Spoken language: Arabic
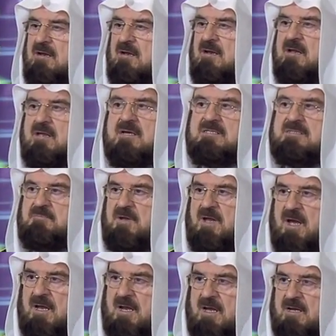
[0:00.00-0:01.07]
للكسب
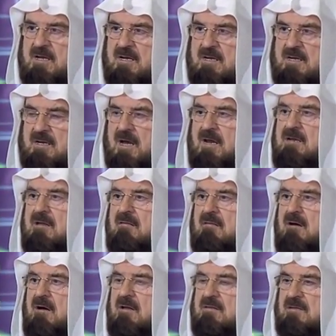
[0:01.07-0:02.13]
الحلال لأن
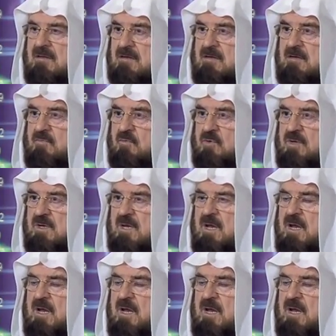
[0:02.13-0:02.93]
الله طيب